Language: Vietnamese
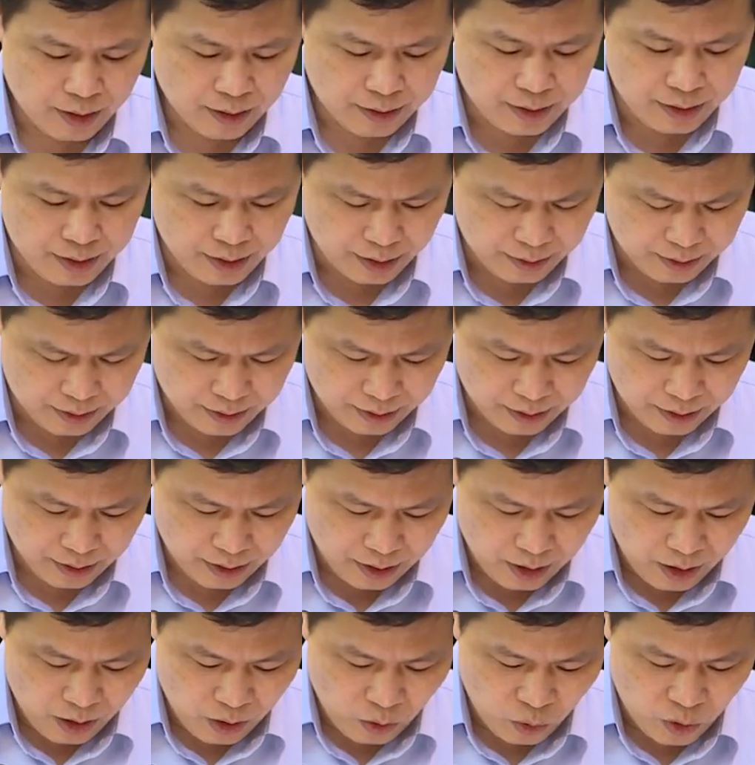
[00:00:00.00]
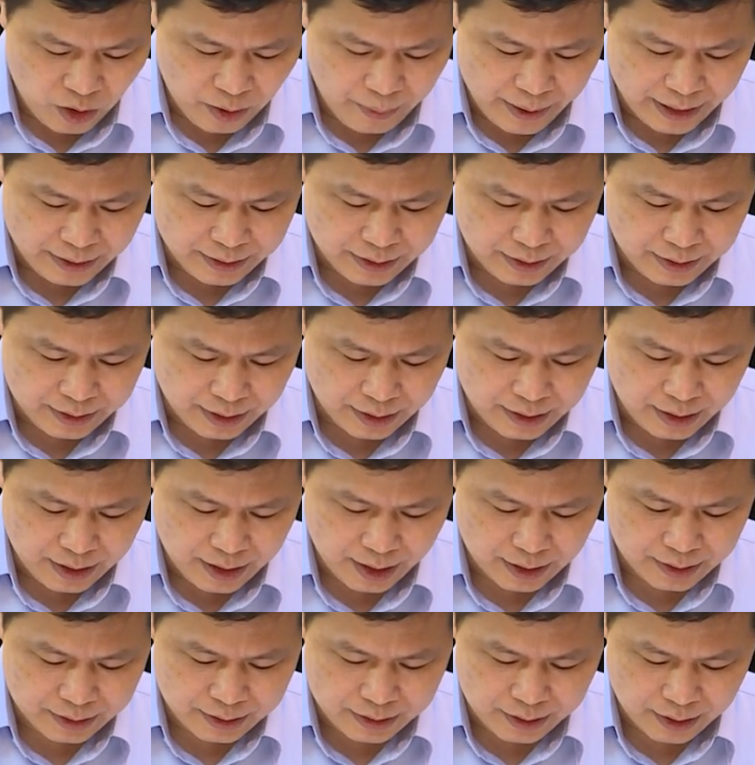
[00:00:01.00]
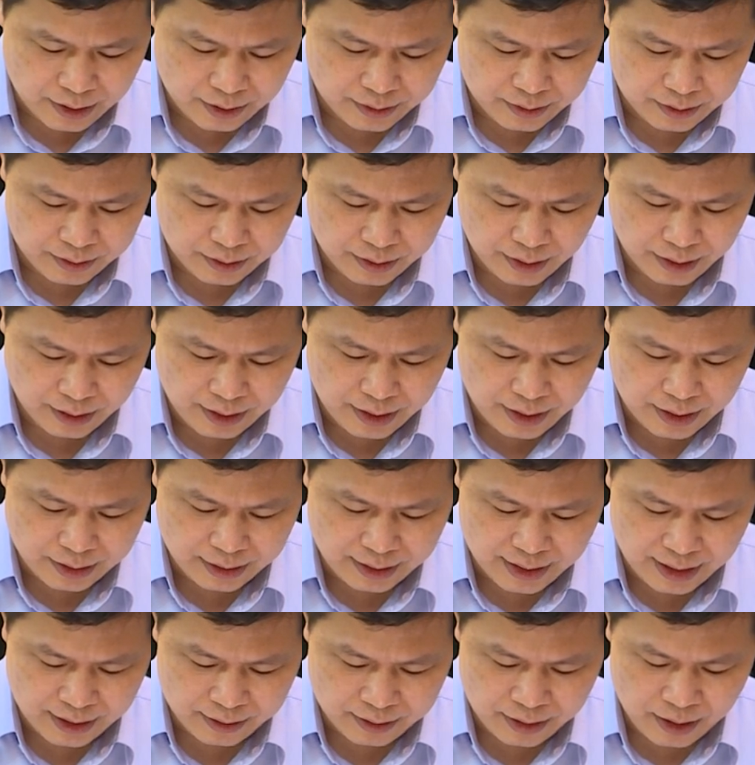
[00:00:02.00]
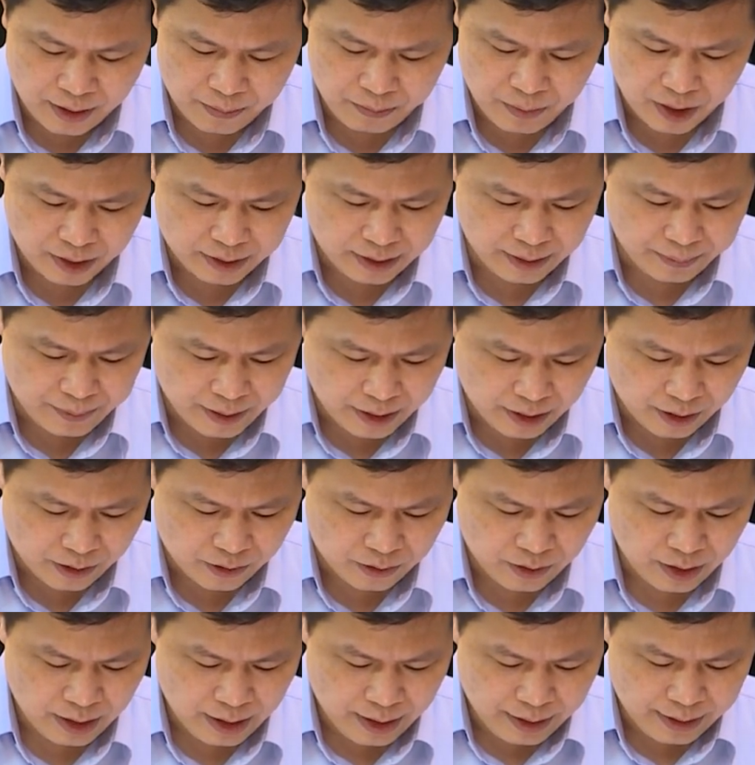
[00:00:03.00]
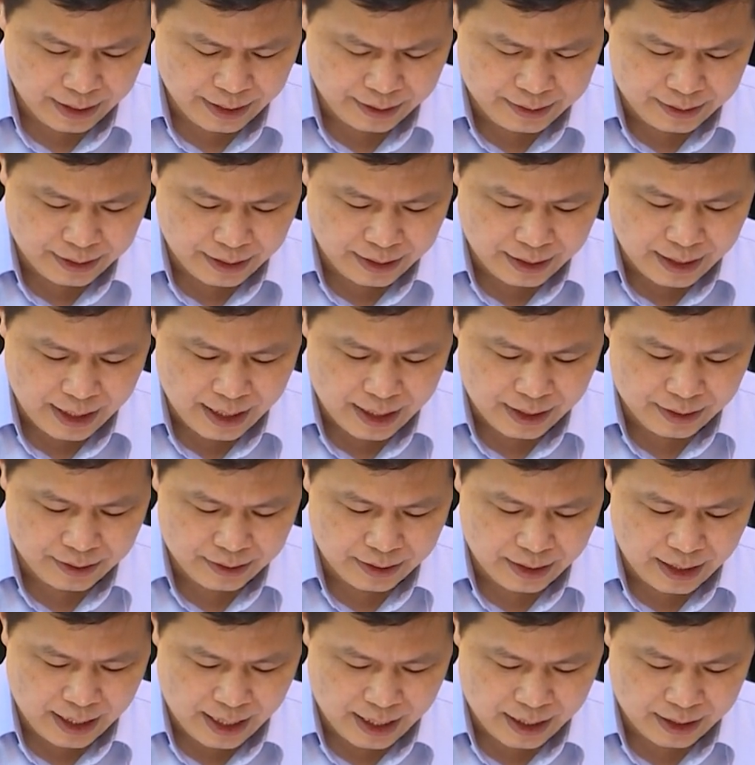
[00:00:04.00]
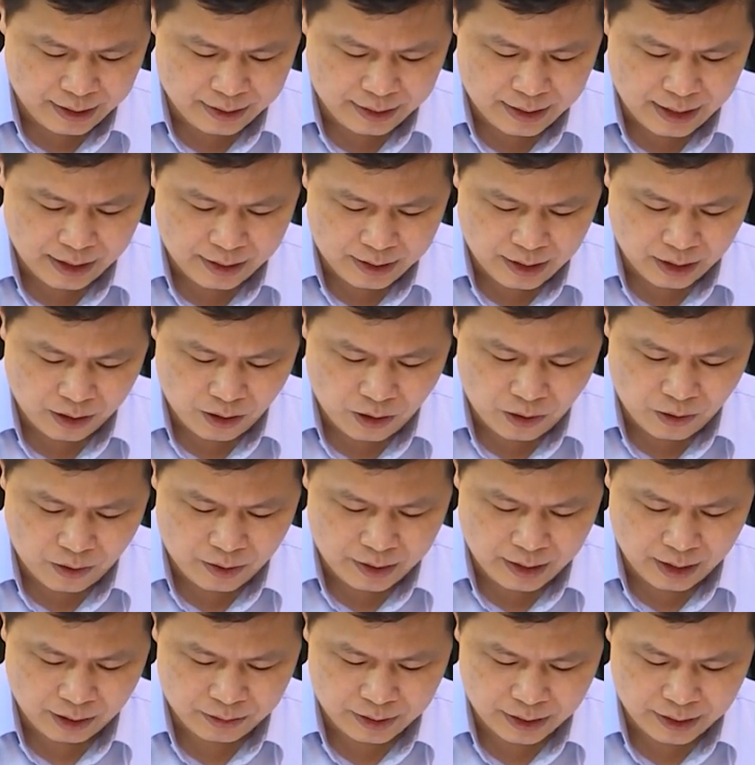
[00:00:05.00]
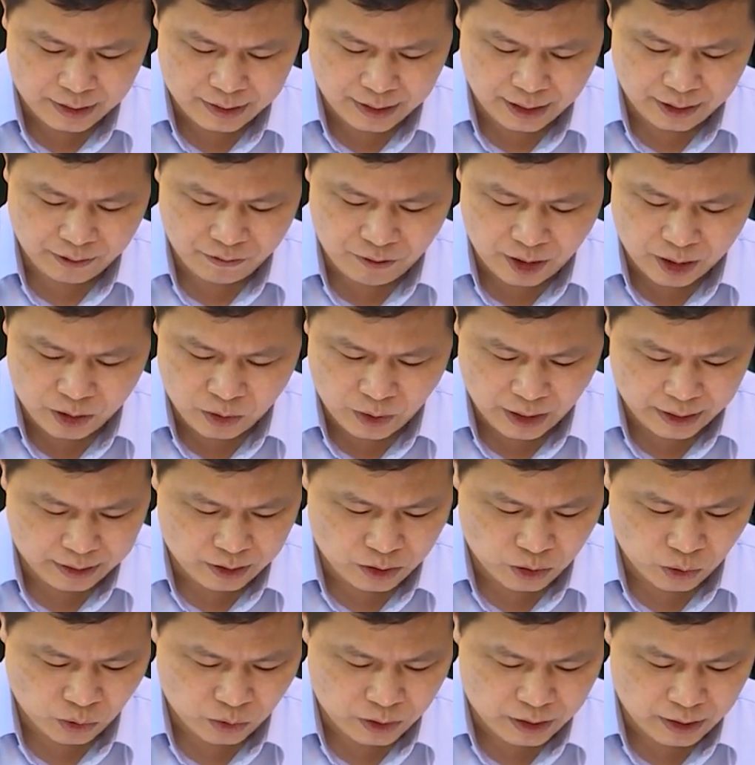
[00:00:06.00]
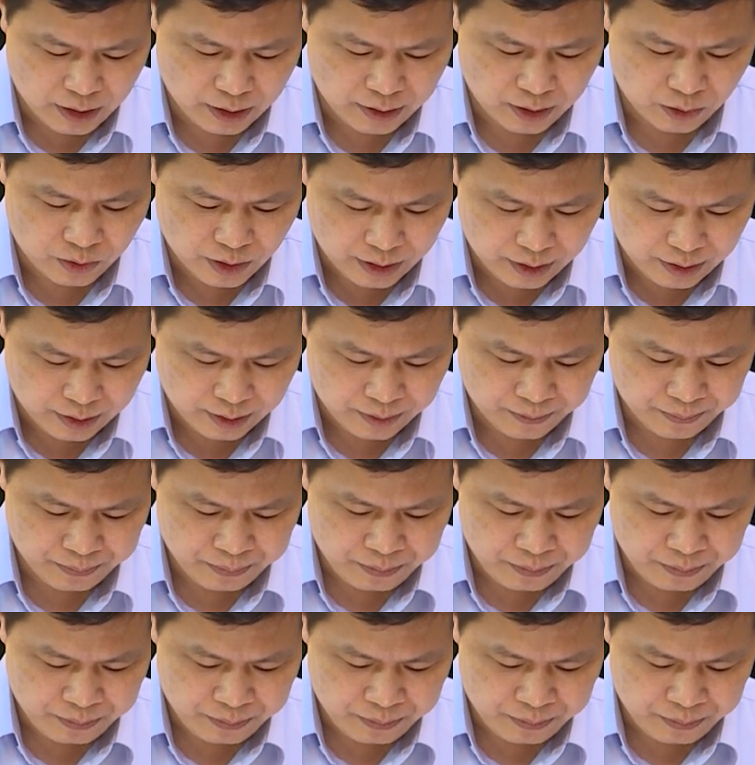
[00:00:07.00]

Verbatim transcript: Thứ nhất, Ủy ban nhân dân tỉnh khẩn trương thực hiện các bước tiếp theo để triển khai dự án đã được Hội đồng nhân dân tỉnh phê duyệt chủ trương đầu tư,